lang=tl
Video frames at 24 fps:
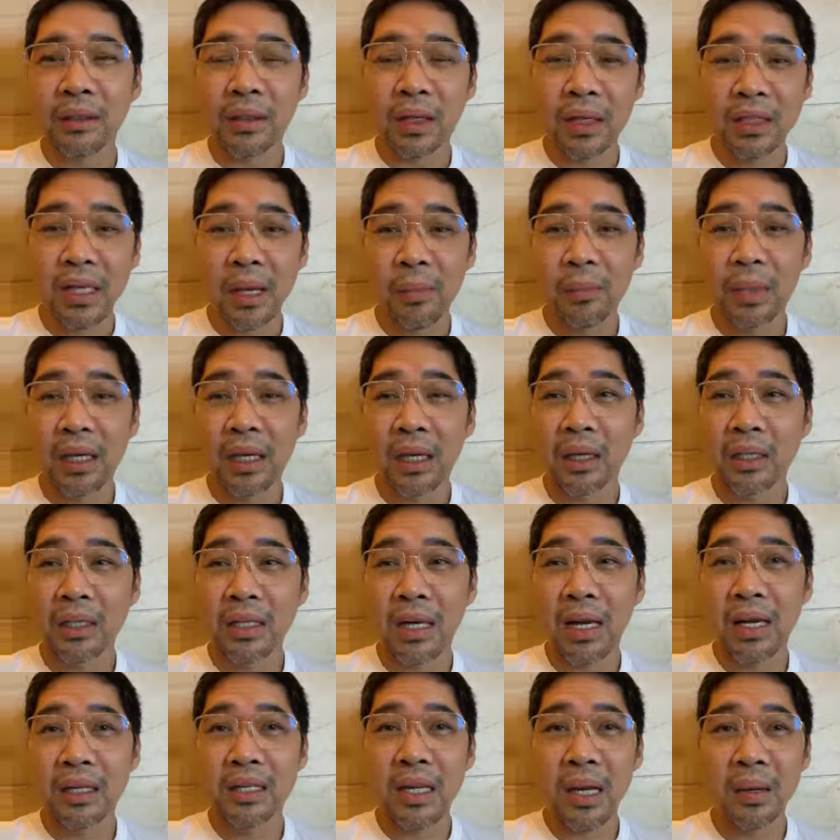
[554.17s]
Kasi pinag
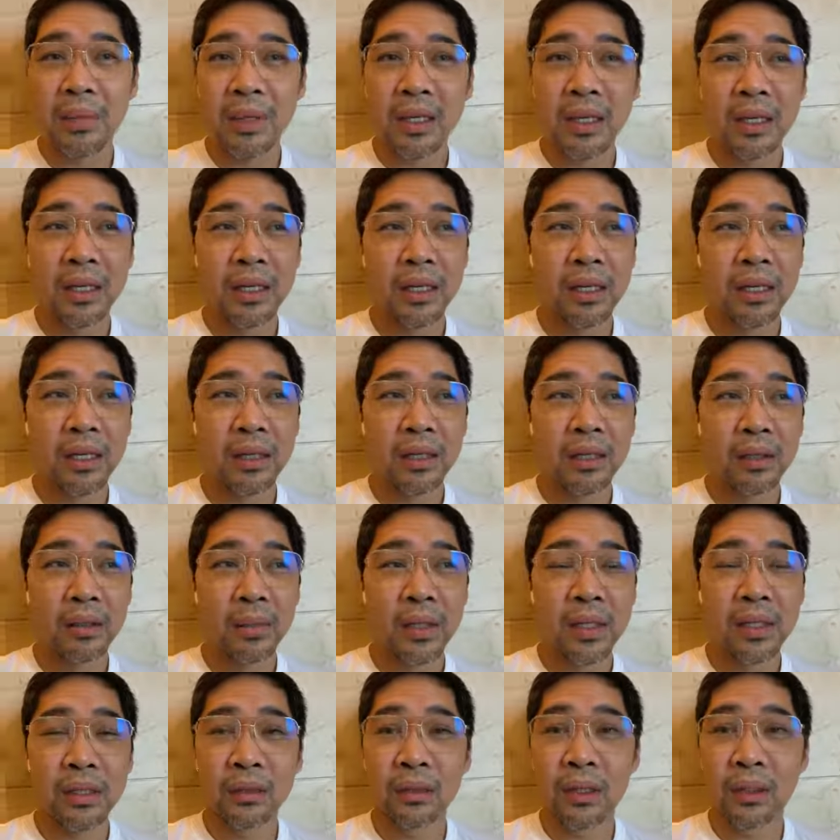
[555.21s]
sinasabi ni
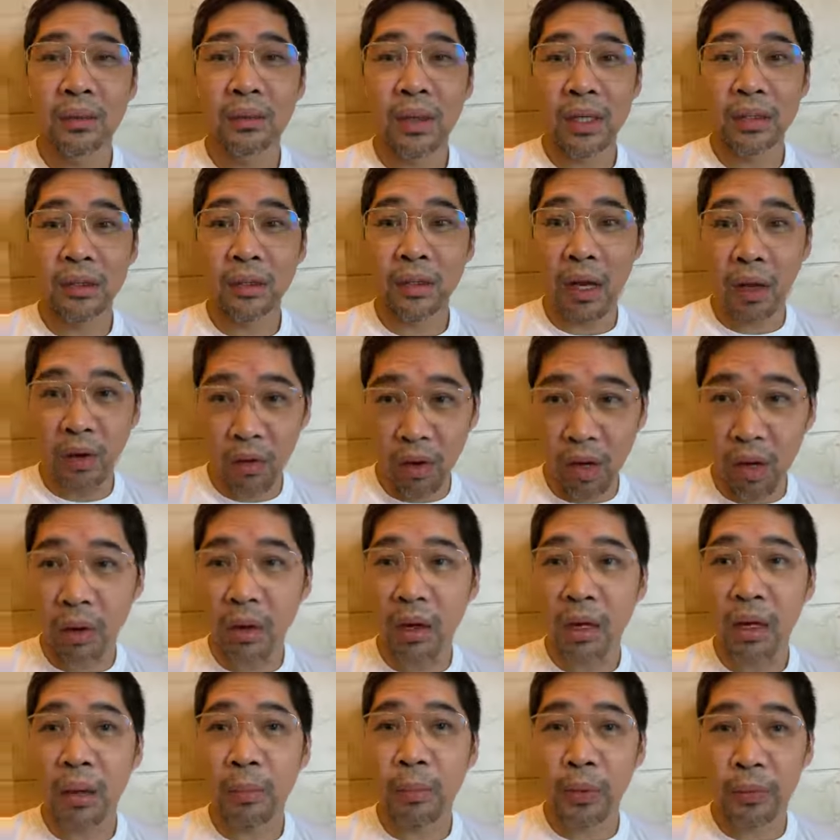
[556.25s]
Commissioner Guancel, ako ang
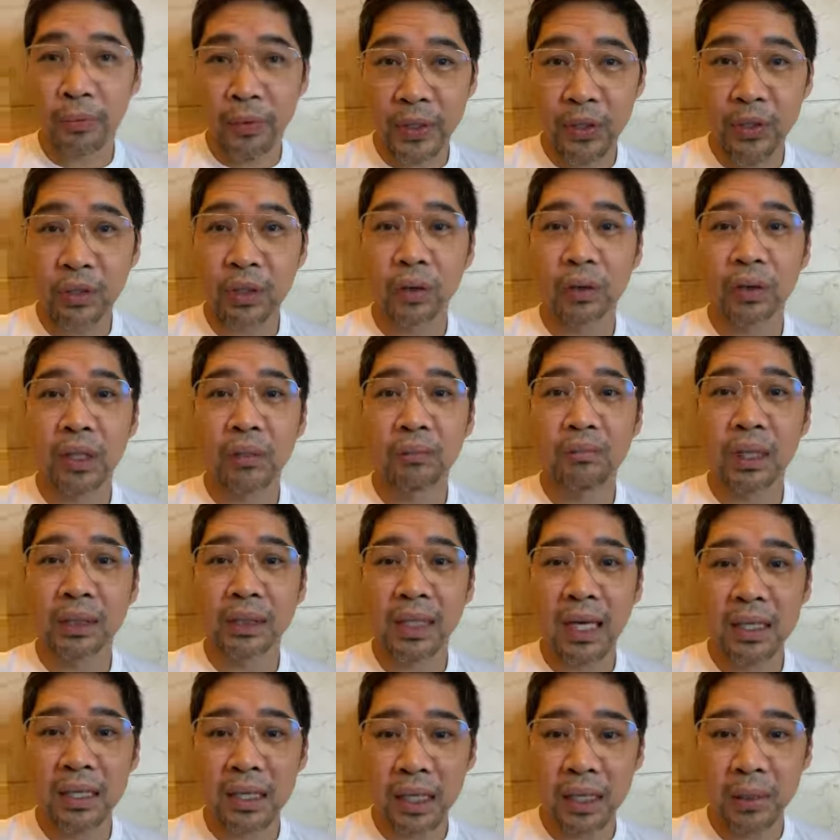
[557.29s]
uh, professor ako ng
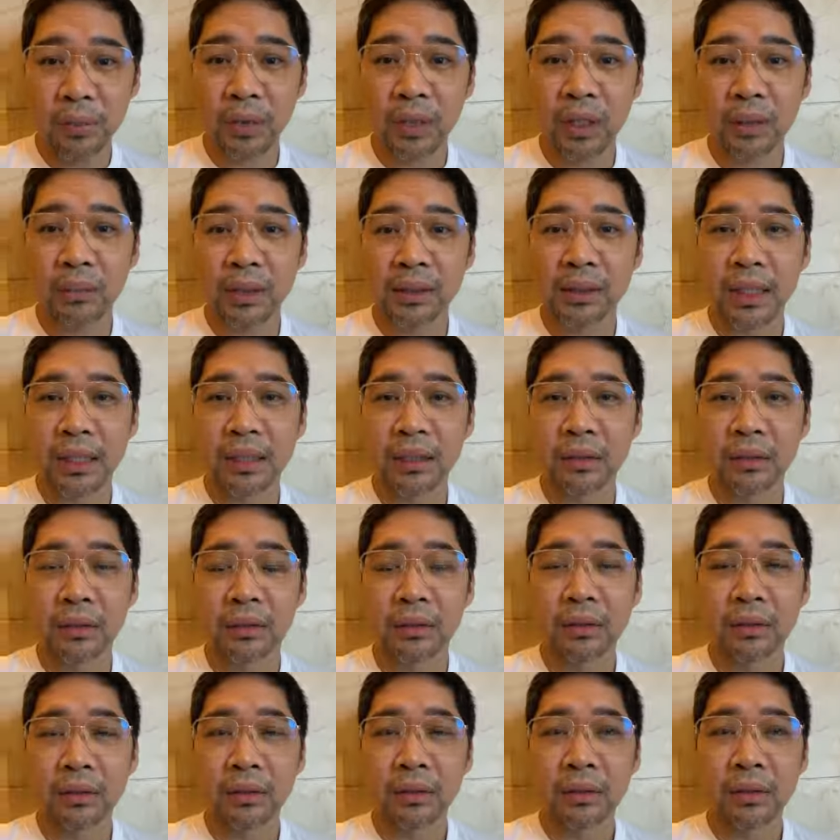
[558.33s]
batas, alam ko yung batas
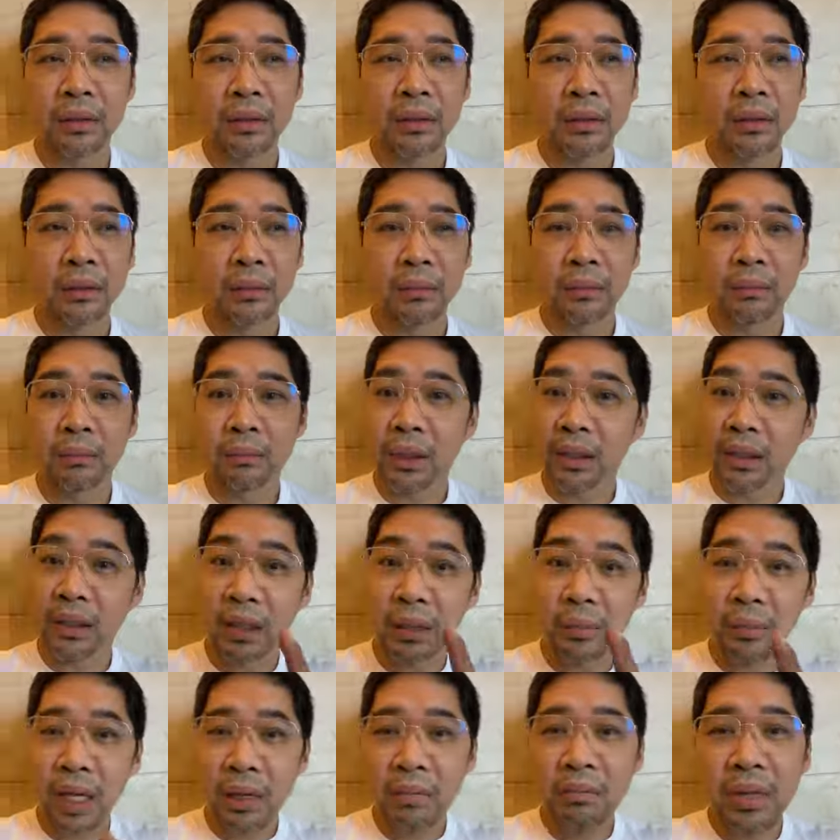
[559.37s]
ko. But
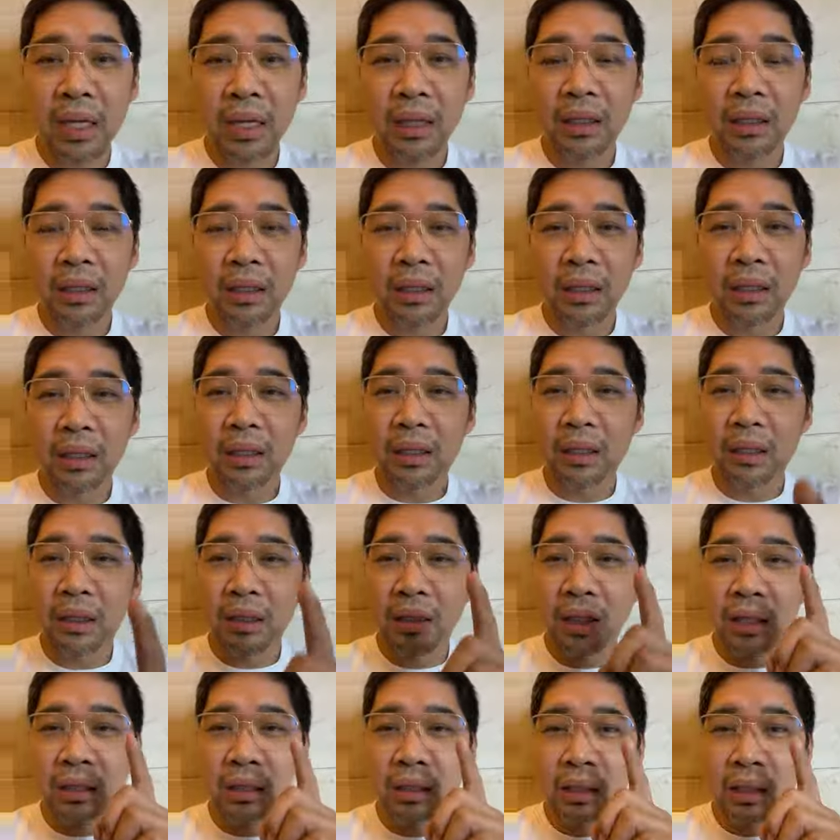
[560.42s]
remember,
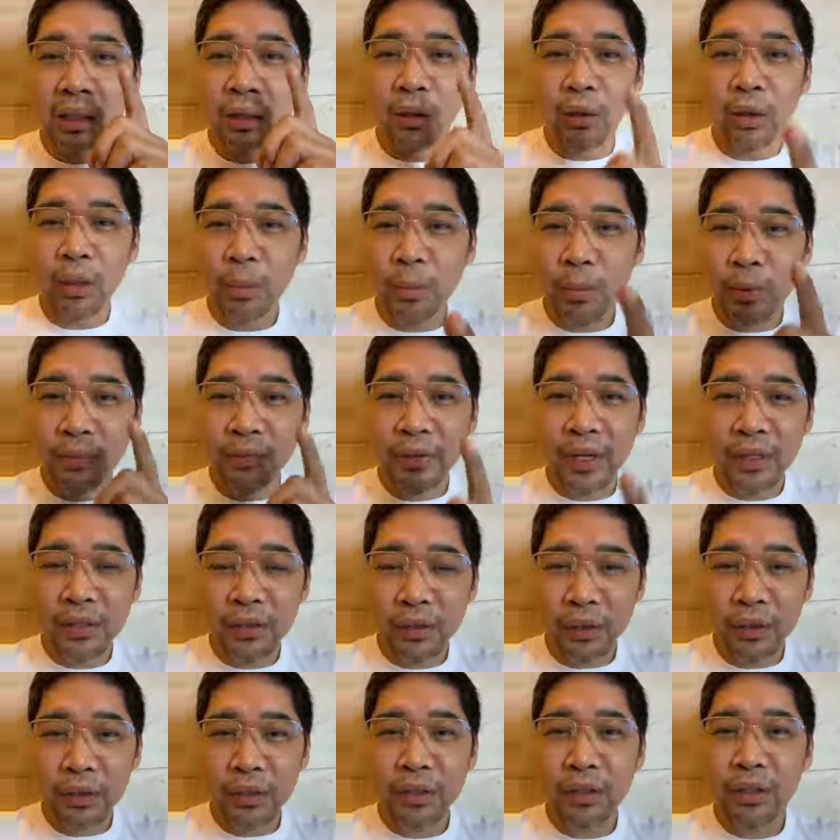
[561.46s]
not all
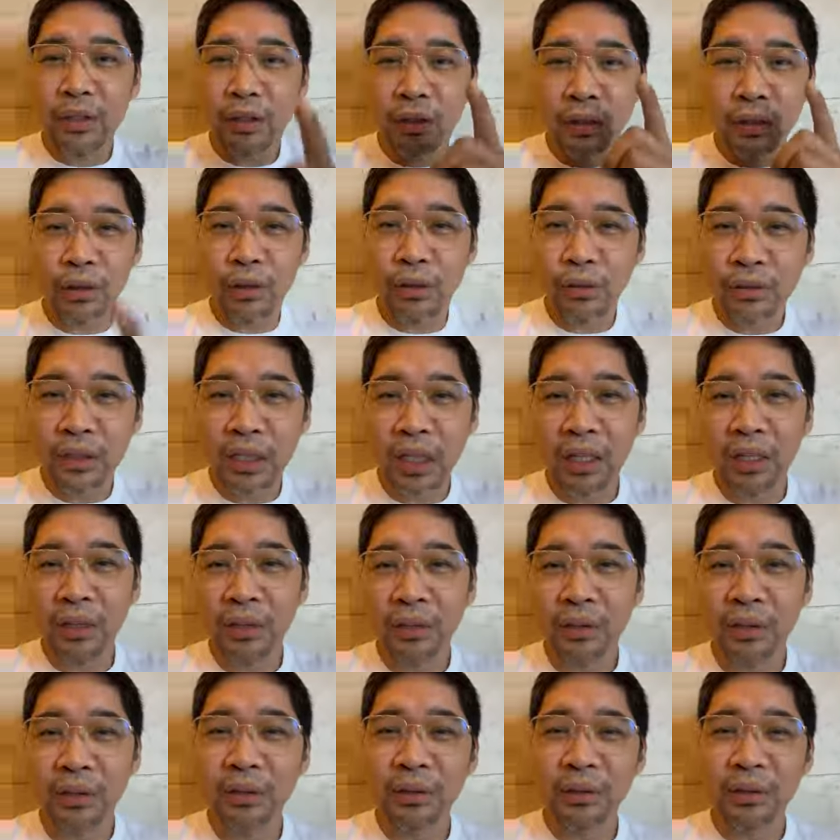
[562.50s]
professors know their
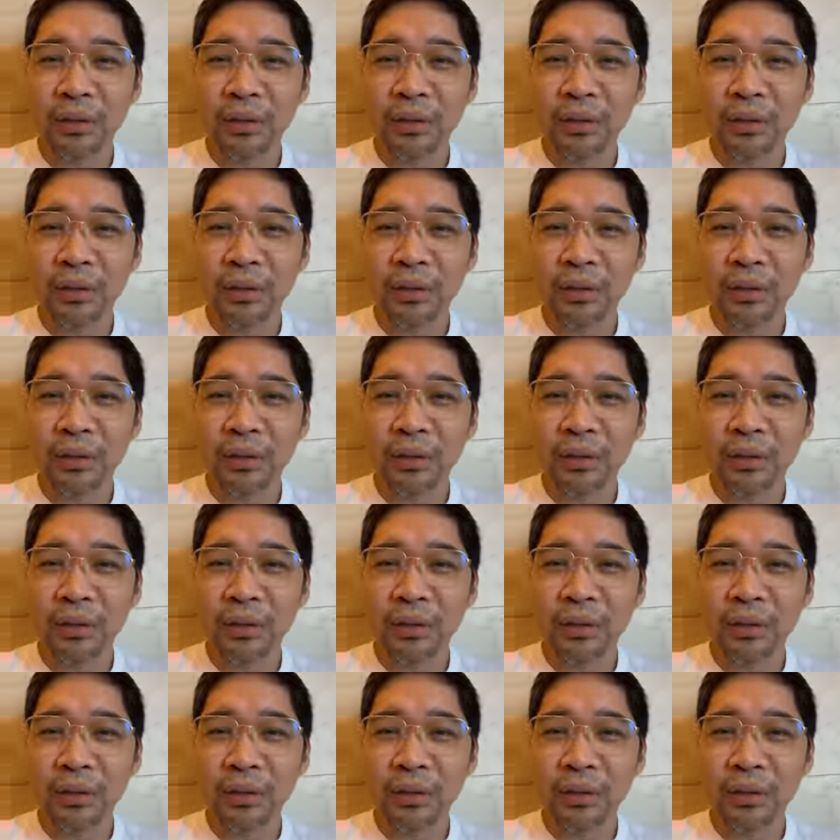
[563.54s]
law.